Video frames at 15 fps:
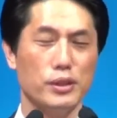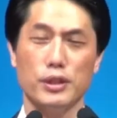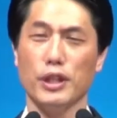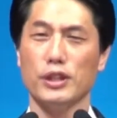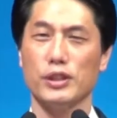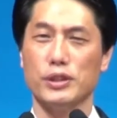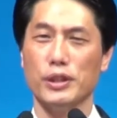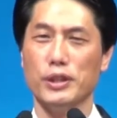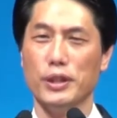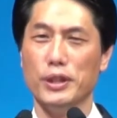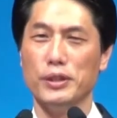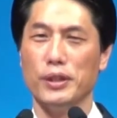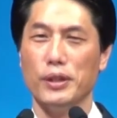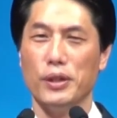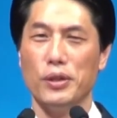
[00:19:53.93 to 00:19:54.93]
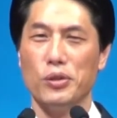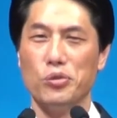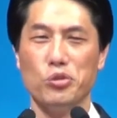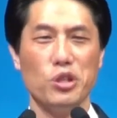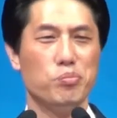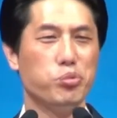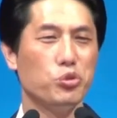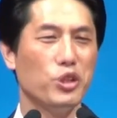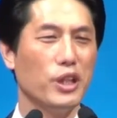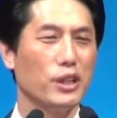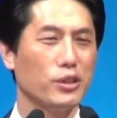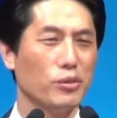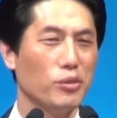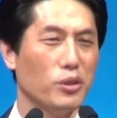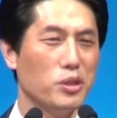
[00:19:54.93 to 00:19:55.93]
그래서 저는 우리 북일의
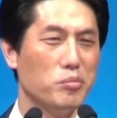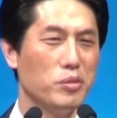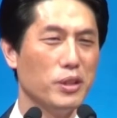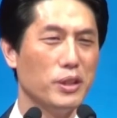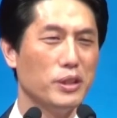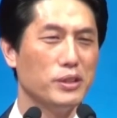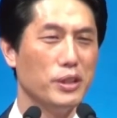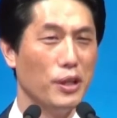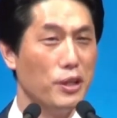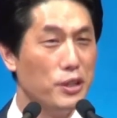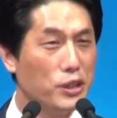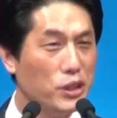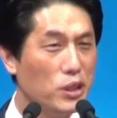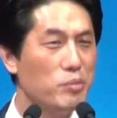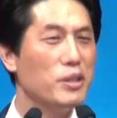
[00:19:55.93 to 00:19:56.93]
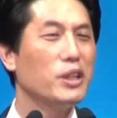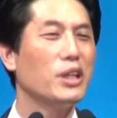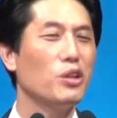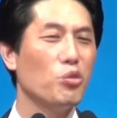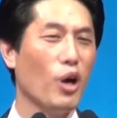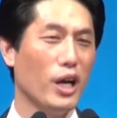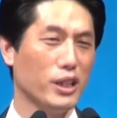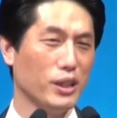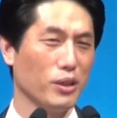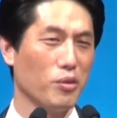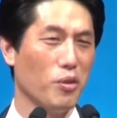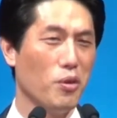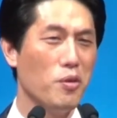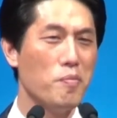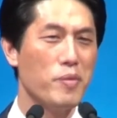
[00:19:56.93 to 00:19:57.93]
성도님들은 열심히
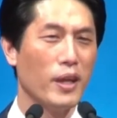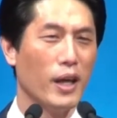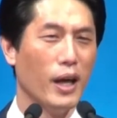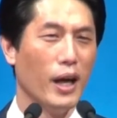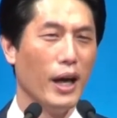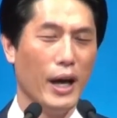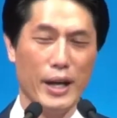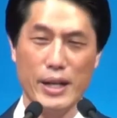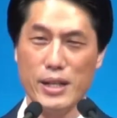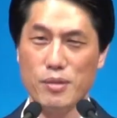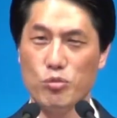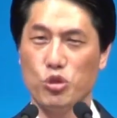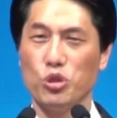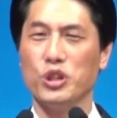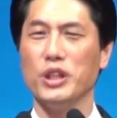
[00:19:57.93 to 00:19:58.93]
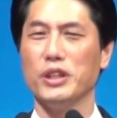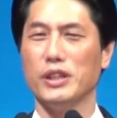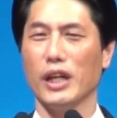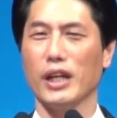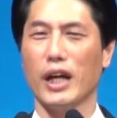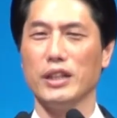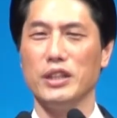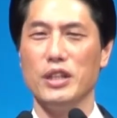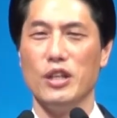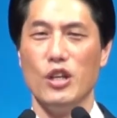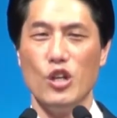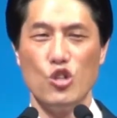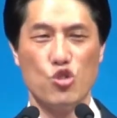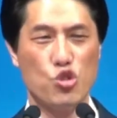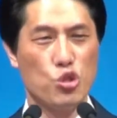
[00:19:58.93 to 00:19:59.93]
기도하시고 하나님 주실 때까지
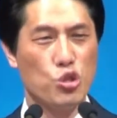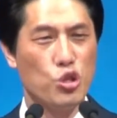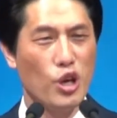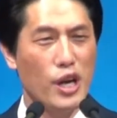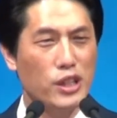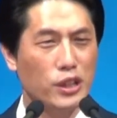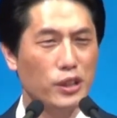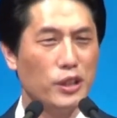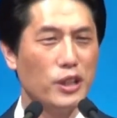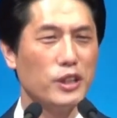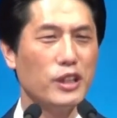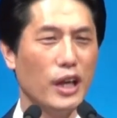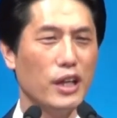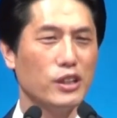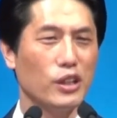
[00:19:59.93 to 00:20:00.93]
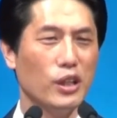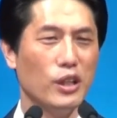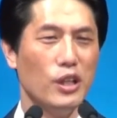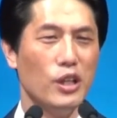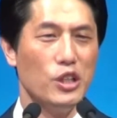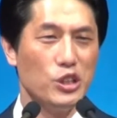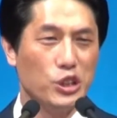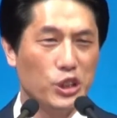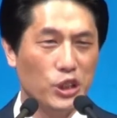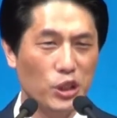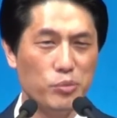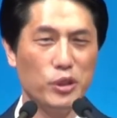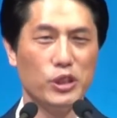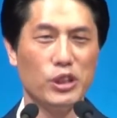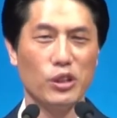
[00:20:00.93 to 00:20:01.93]
최선을 다해서
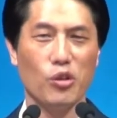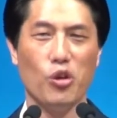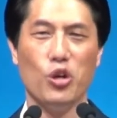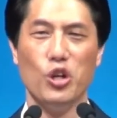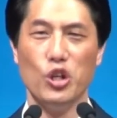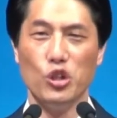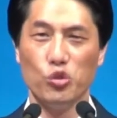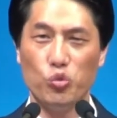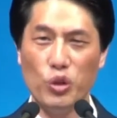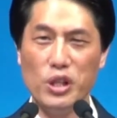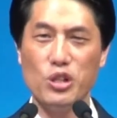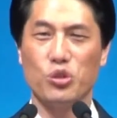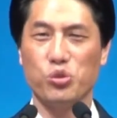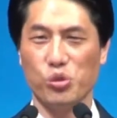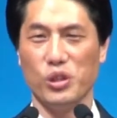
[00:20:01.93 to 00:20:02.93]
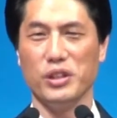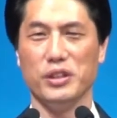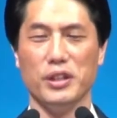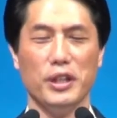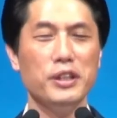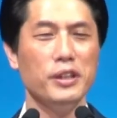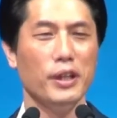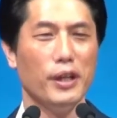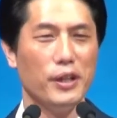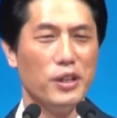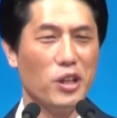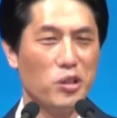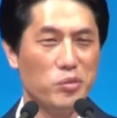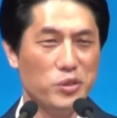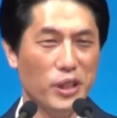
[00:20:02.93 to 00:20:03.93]
심으시고 뛸 수 있는
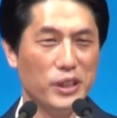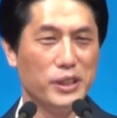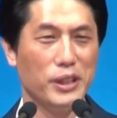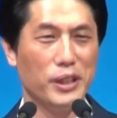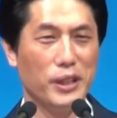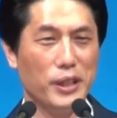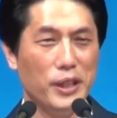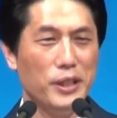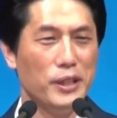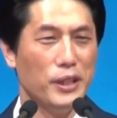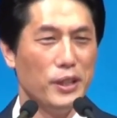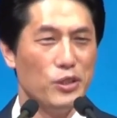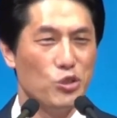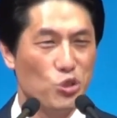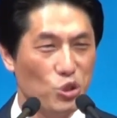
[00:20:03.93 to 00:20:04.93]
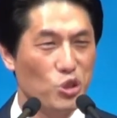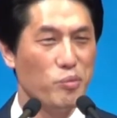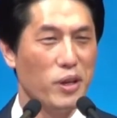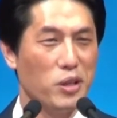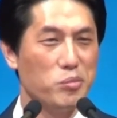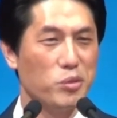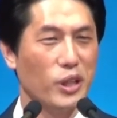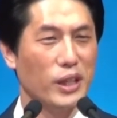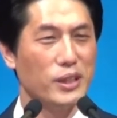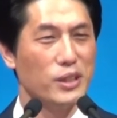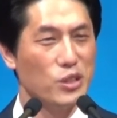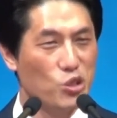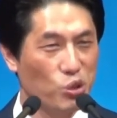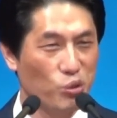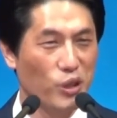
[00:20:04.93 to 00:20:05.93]
여러분 되시기를 주님의 이름으로
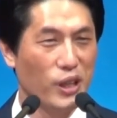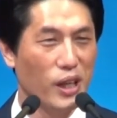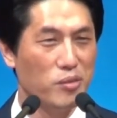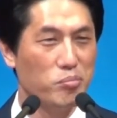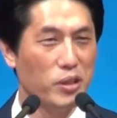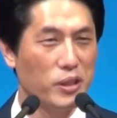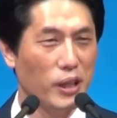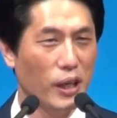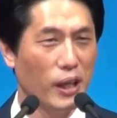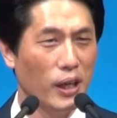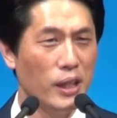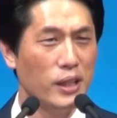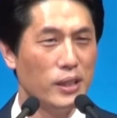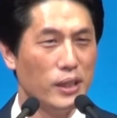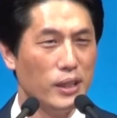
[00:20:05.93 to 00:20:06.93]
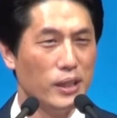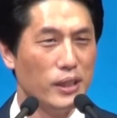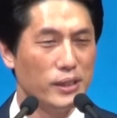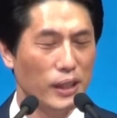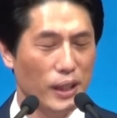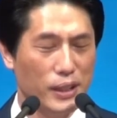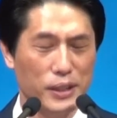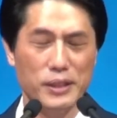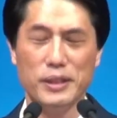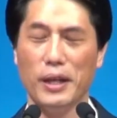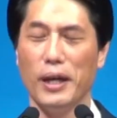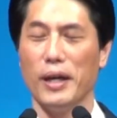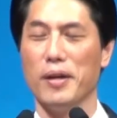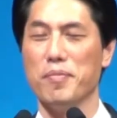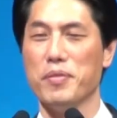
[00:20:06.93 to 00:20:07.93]
간절히 축원합니다. 자,
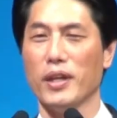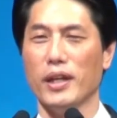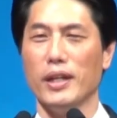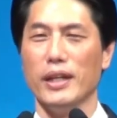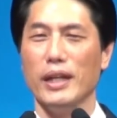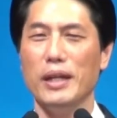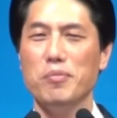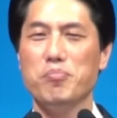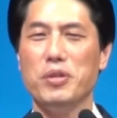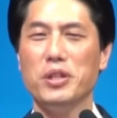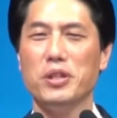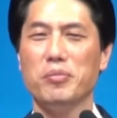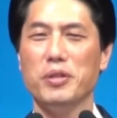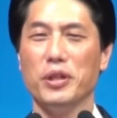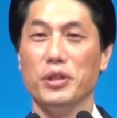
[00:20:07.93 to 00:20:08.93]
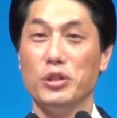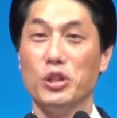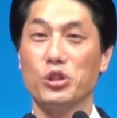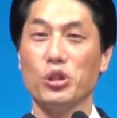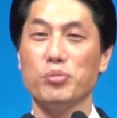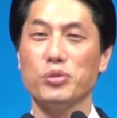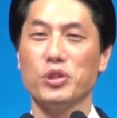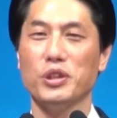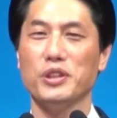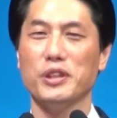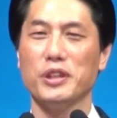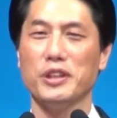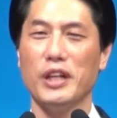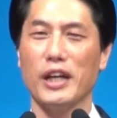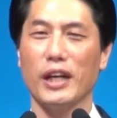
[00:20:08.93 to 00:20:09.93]
그런데 이 믿음이 어디서부터
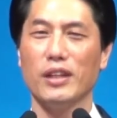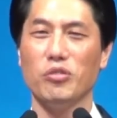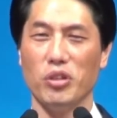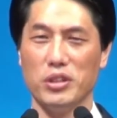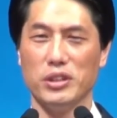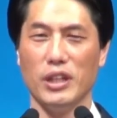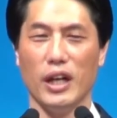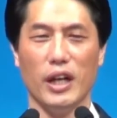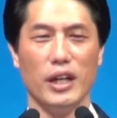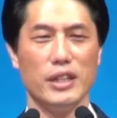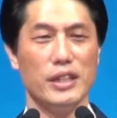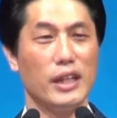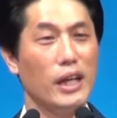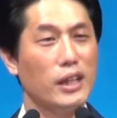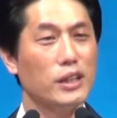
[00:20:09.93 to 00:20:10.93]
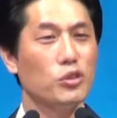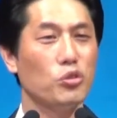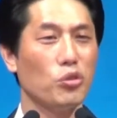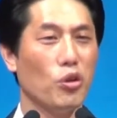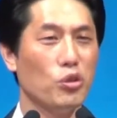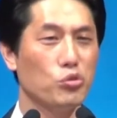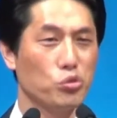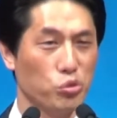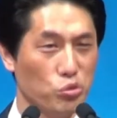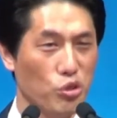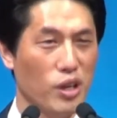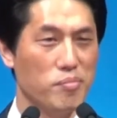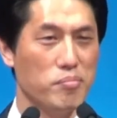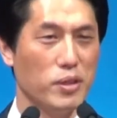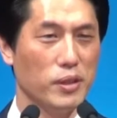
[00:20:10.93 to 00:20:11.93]
드러나게 되느냐? 이게 끝으로
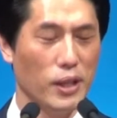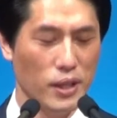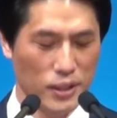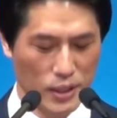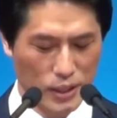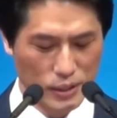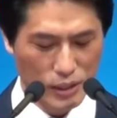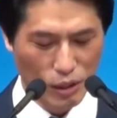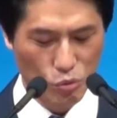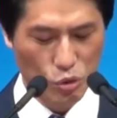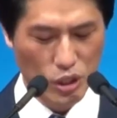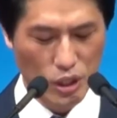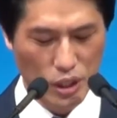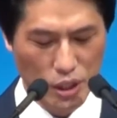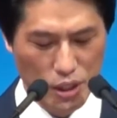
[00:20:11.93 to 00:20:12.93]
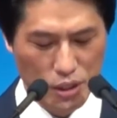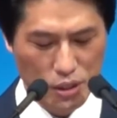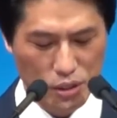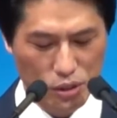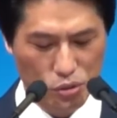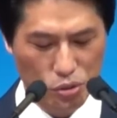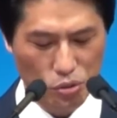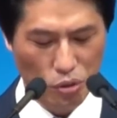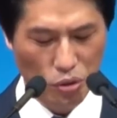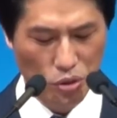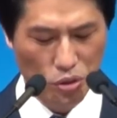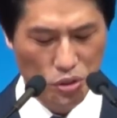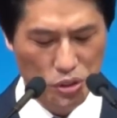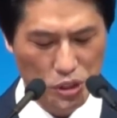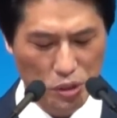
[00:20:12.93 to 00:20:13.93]
중요합니다. 자, 우리
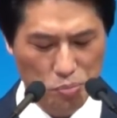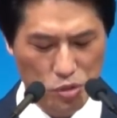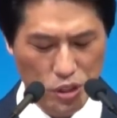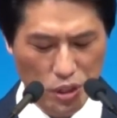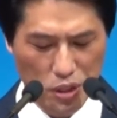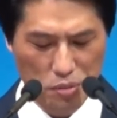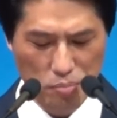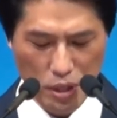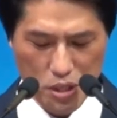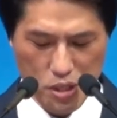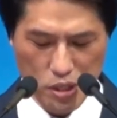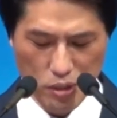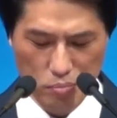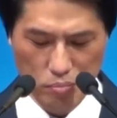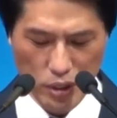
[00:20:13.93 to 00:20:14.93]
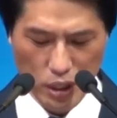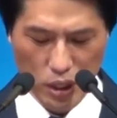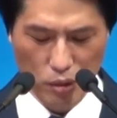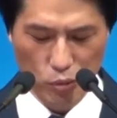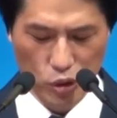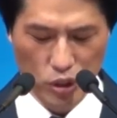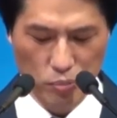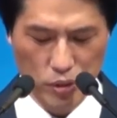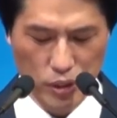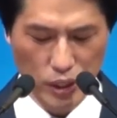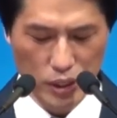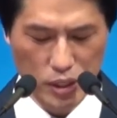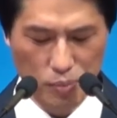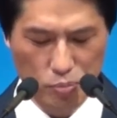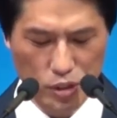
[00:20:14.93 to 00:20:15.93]
끝으로 10절 말씀 읽어 보십시다.
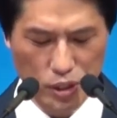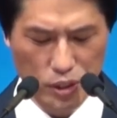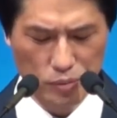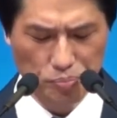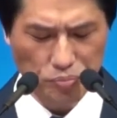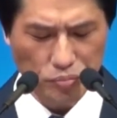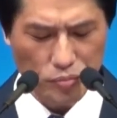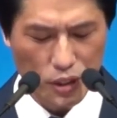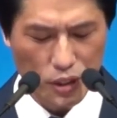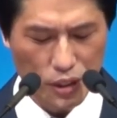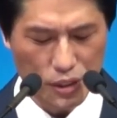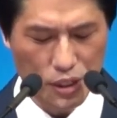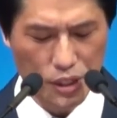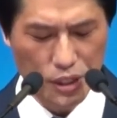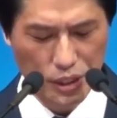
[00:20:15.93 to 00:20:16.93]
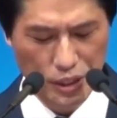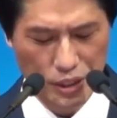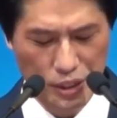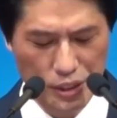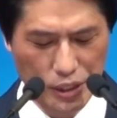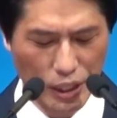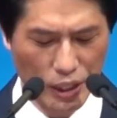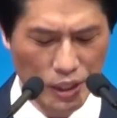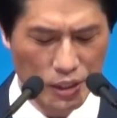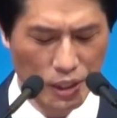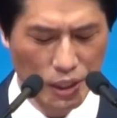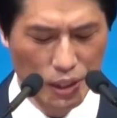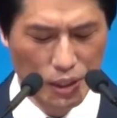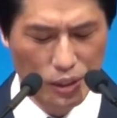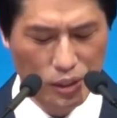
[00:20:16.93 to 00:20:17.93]
10절. 시작.
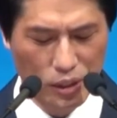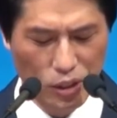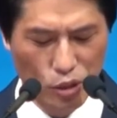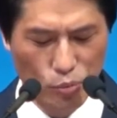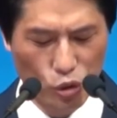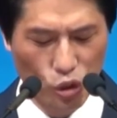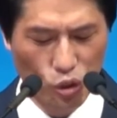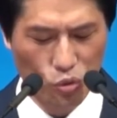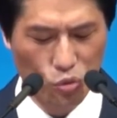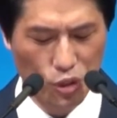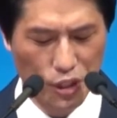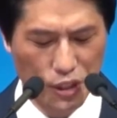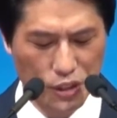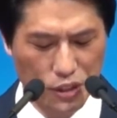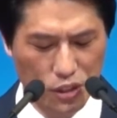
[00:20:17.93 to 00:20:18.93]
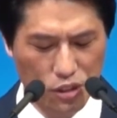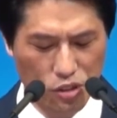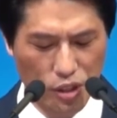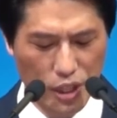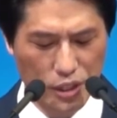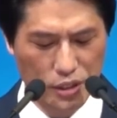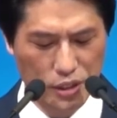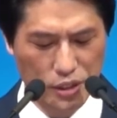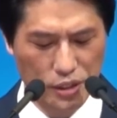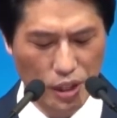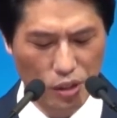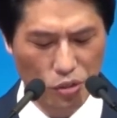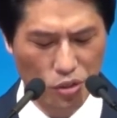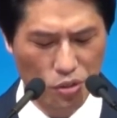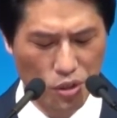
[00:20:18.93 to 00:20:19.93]
그러므로 우리는 귀에 있는
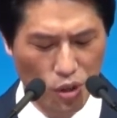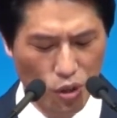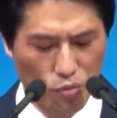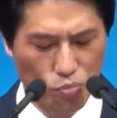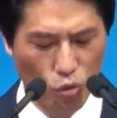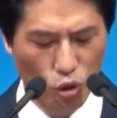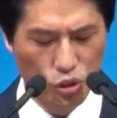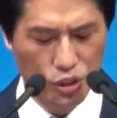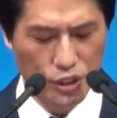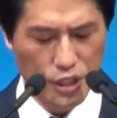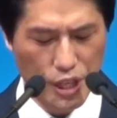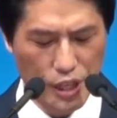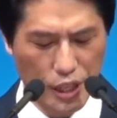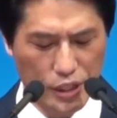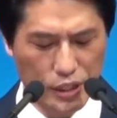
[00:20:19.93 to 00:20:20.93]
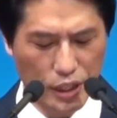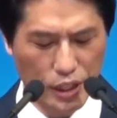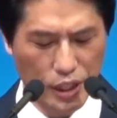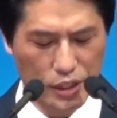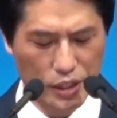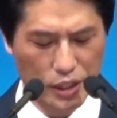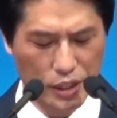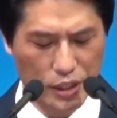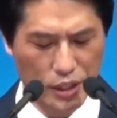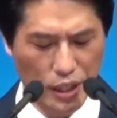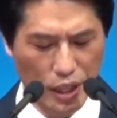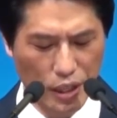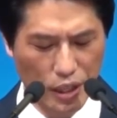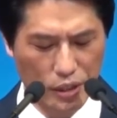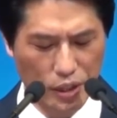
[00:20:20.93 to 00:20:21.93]
대로 모든 이에게 착한 일을
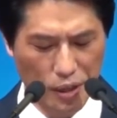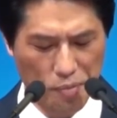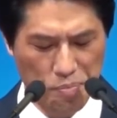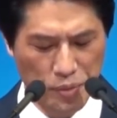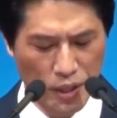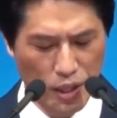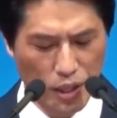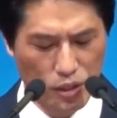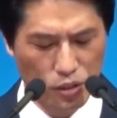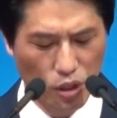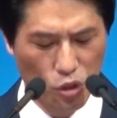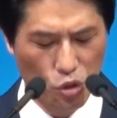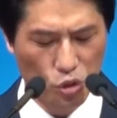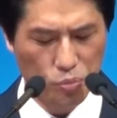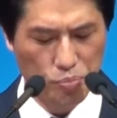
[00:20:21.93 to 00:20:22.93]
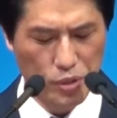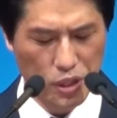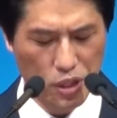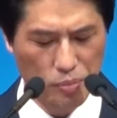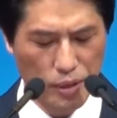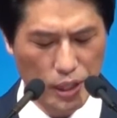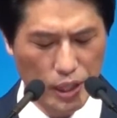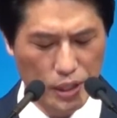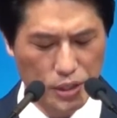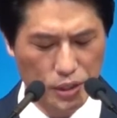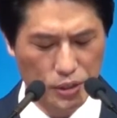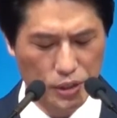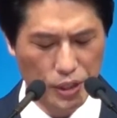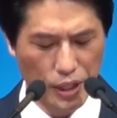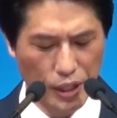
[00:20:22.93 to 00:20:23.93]
행하되 더욱 믿음의
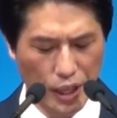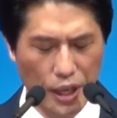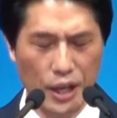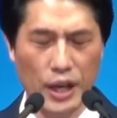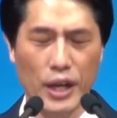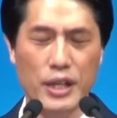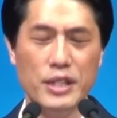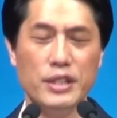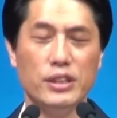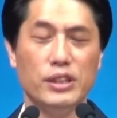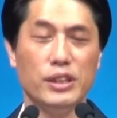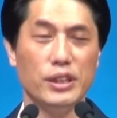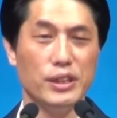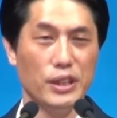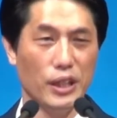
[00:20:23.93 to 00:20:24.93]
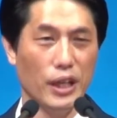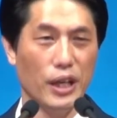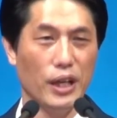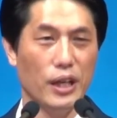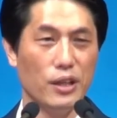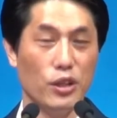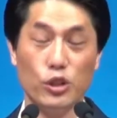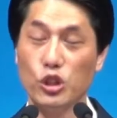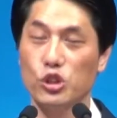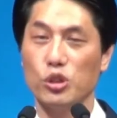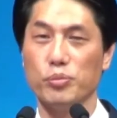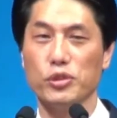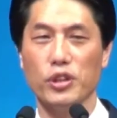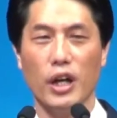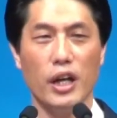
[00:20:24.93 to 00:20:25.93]
가정들에게 할지니라.
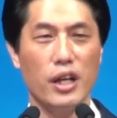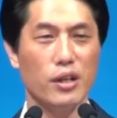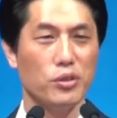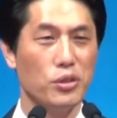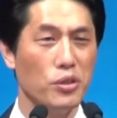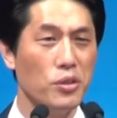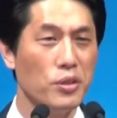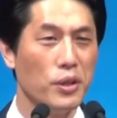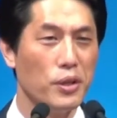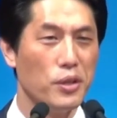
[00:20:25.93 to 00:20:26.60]
어디서부터 하라고요?